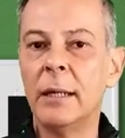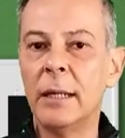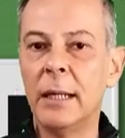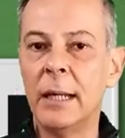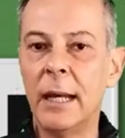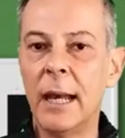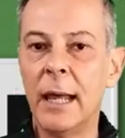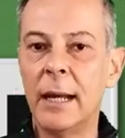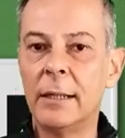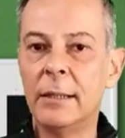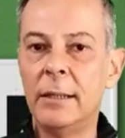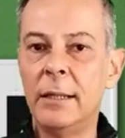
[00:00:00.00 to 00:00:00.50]

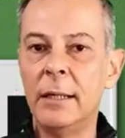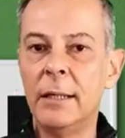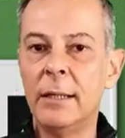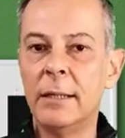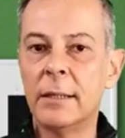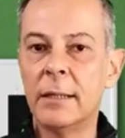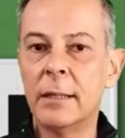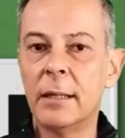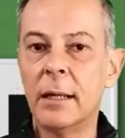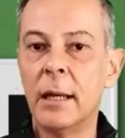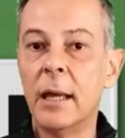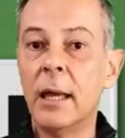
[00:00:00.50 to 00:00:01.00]
nell'hard
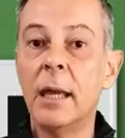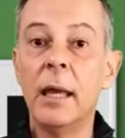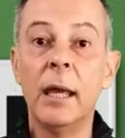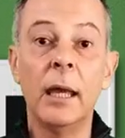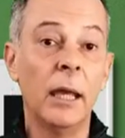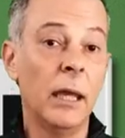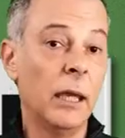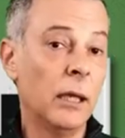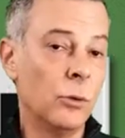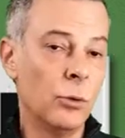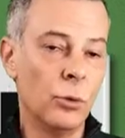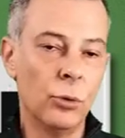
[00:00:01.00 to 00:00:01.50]
disk
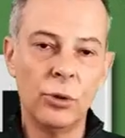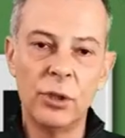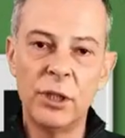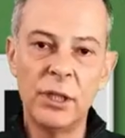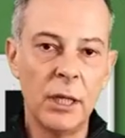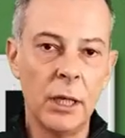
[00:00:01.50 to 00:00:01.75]
e non